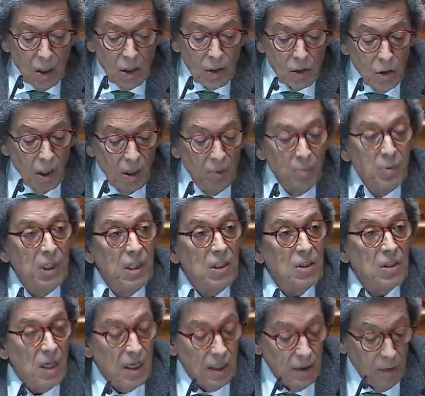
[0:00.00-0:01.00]
Senhora
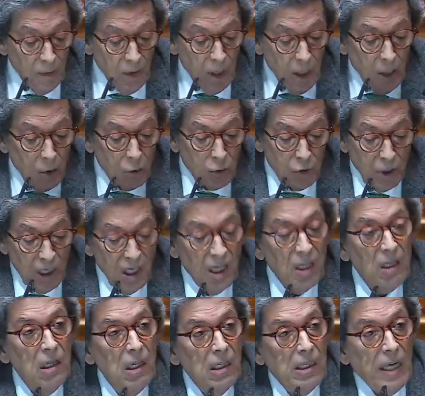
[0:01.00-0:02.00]
Ministra,
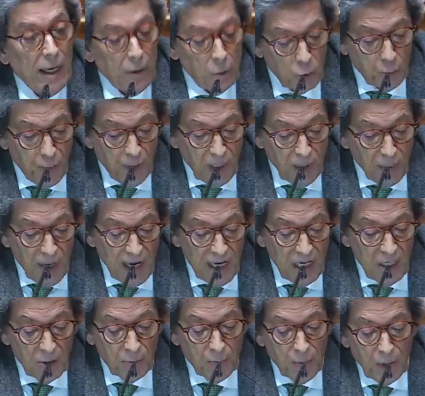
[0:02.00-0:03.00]
gostaria de lhe dar os
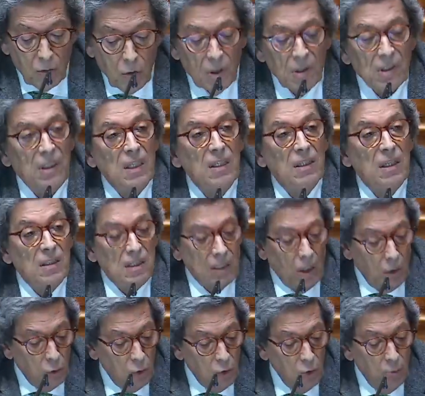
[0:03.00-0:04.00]
parabéns pela
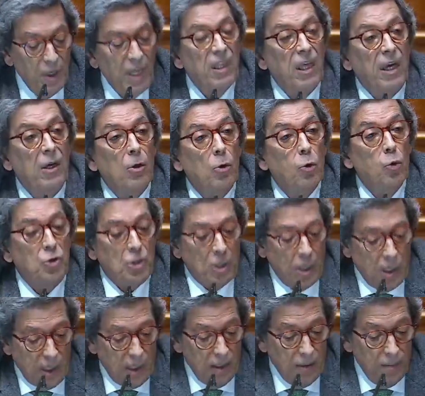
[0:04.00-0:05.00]
concretização de uma ideia do
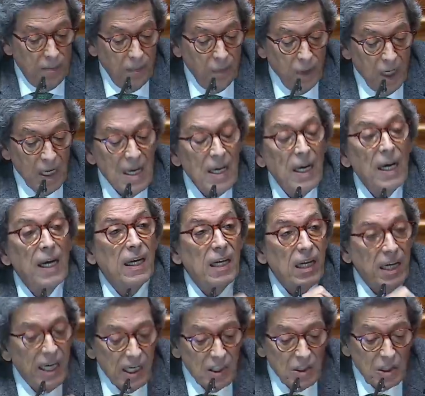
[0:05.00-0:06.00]
Chega, a
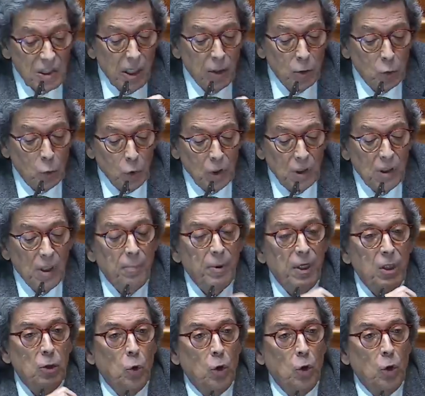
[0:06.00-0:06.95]
creche gratuita para